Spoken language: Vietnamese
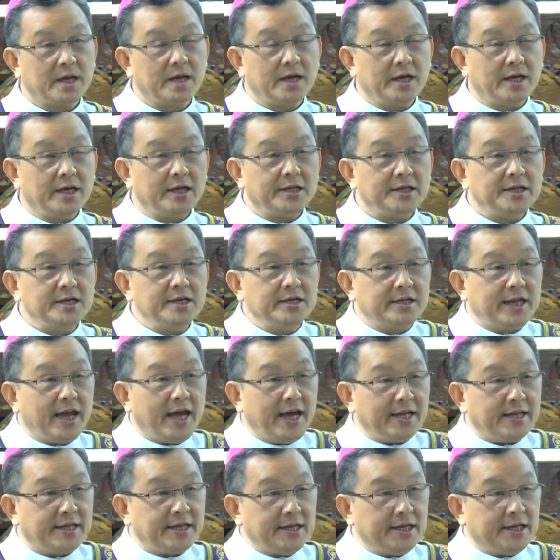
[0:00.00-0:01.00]
Như thế
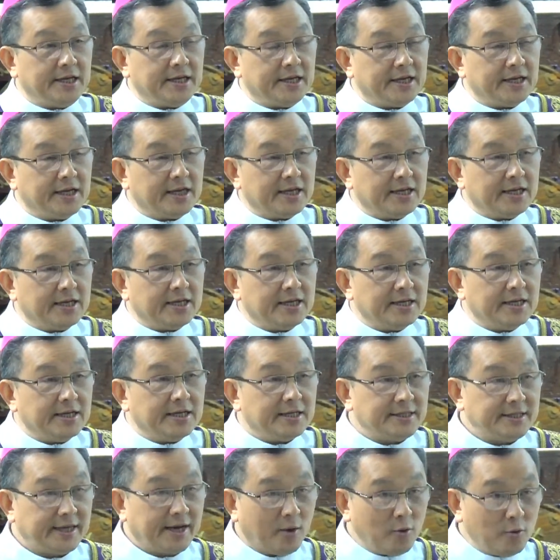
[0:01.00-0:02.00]
thì
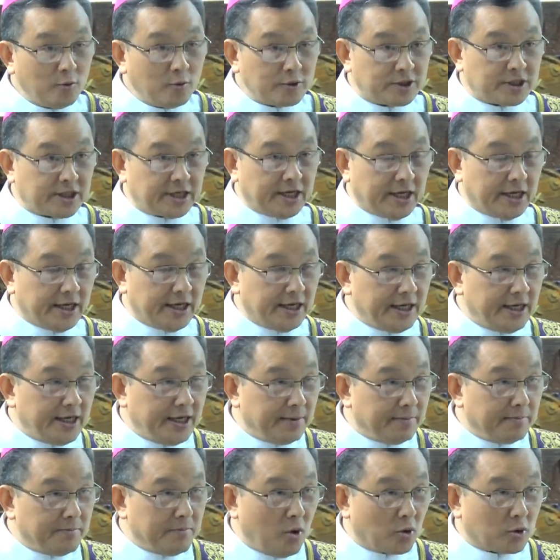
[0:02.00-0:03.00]
dấu chỉ
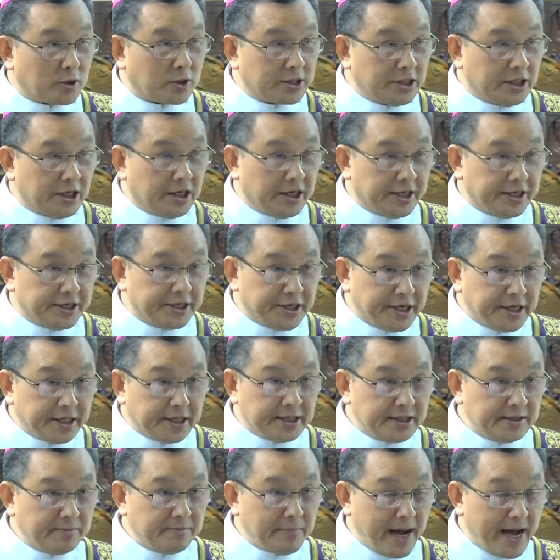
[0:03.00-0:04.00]
một người
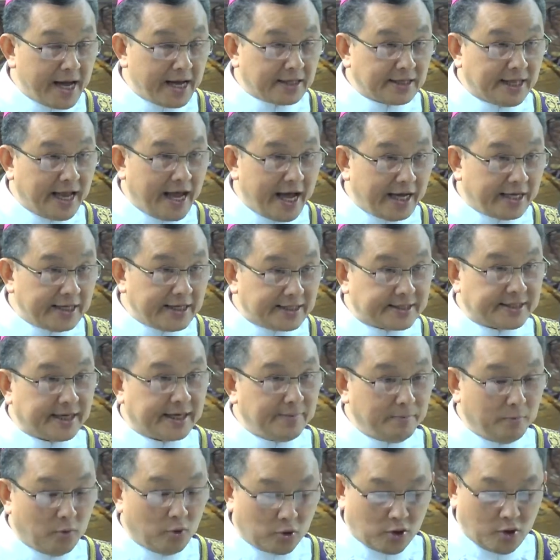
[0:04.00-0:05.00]
nữ mang thai
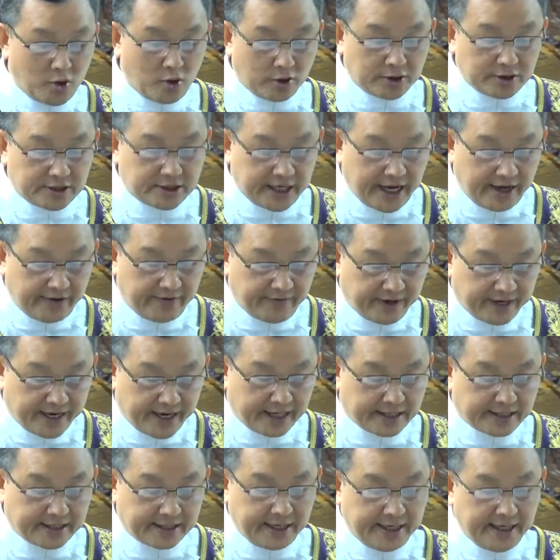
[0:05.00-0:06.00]
sinh một con trai và đặt
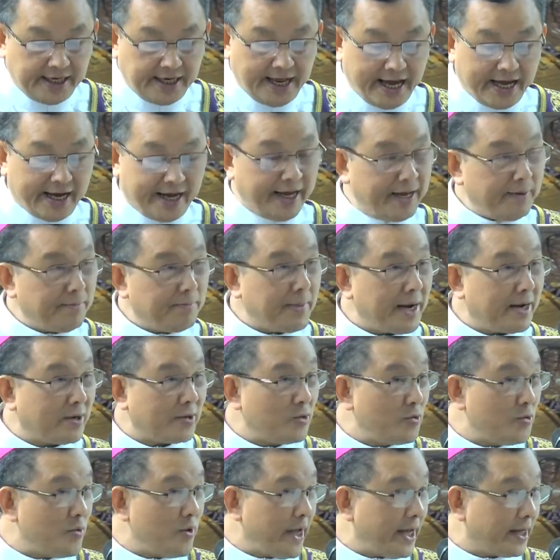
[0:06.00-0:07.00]
tên là
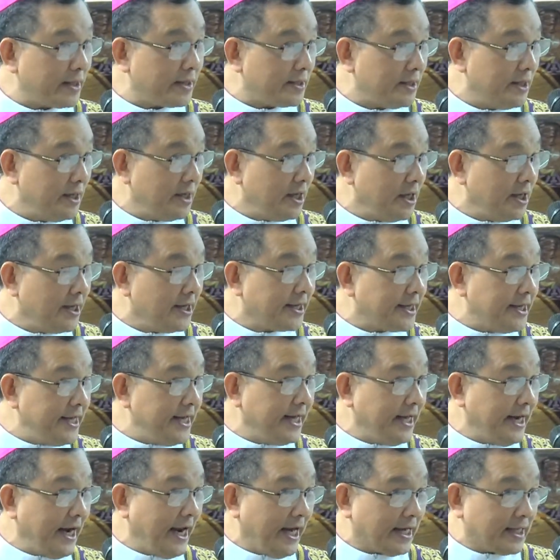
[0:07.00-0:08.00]
Emmanuel,
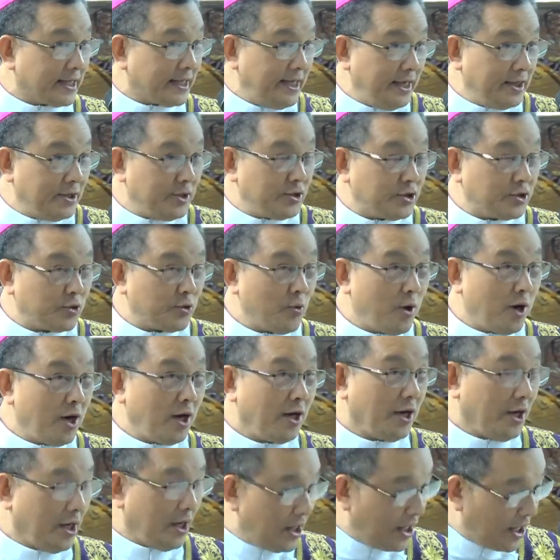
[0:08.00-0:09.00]
nghĩa là Thiên Chúa
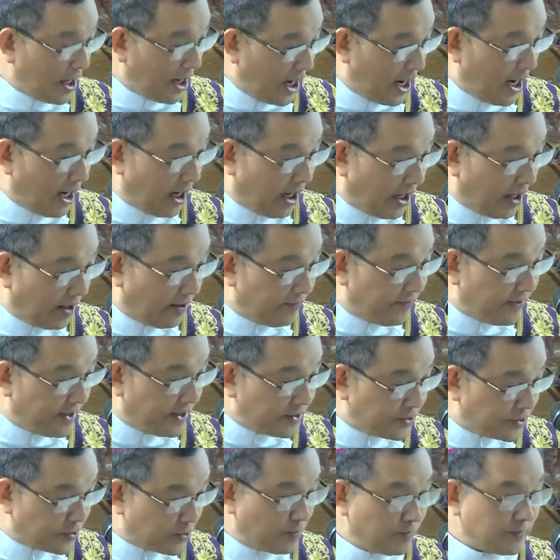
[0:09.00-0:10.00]
ở với
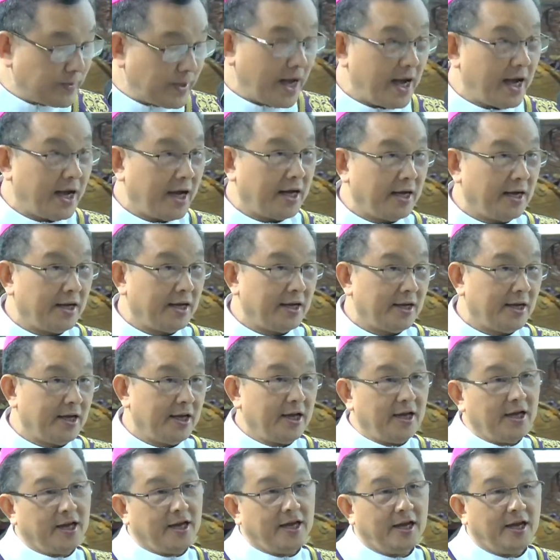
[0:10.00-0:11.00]
chúng ta.
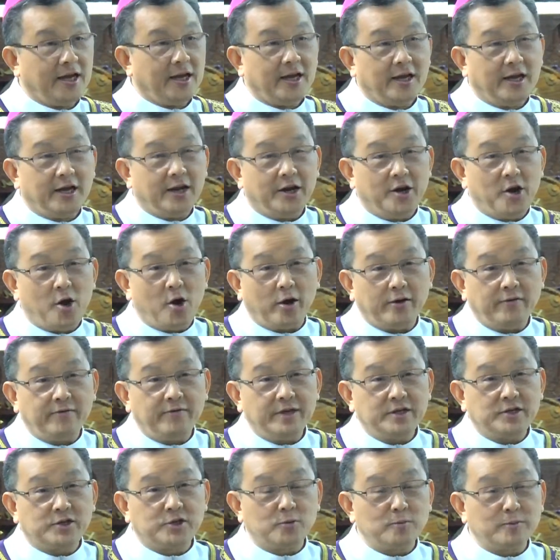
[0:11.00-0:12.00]
Nói với
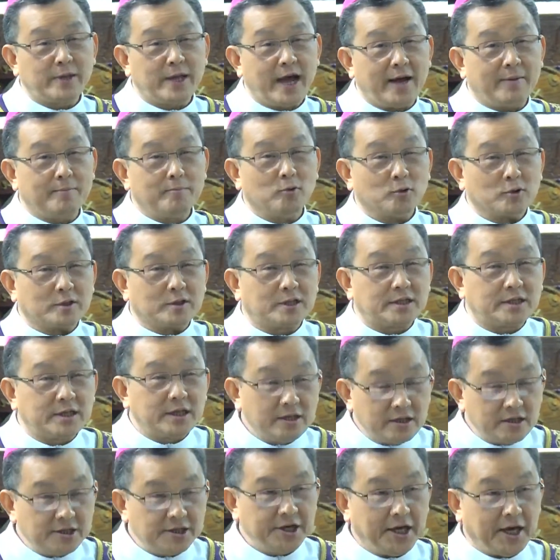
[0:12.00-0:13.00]
chúng ta một
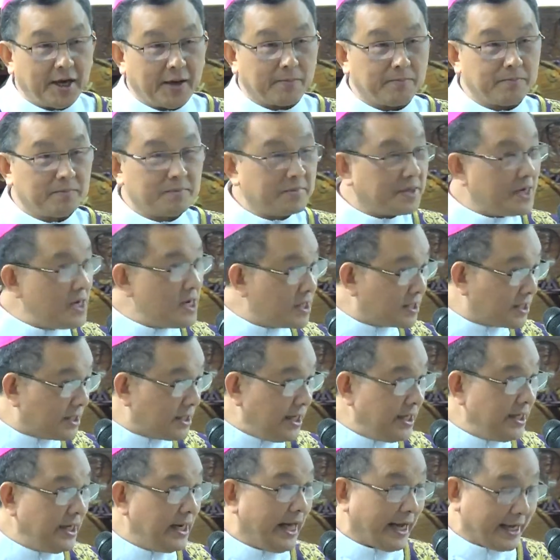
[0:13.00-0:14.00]
sứ điệp đức
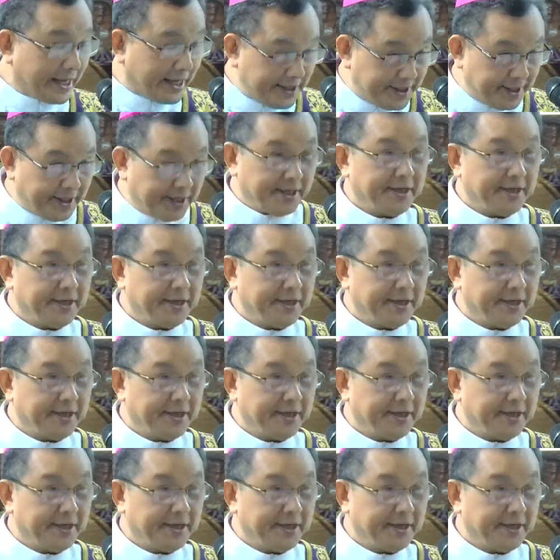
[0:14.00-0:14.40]
tin là cái gì?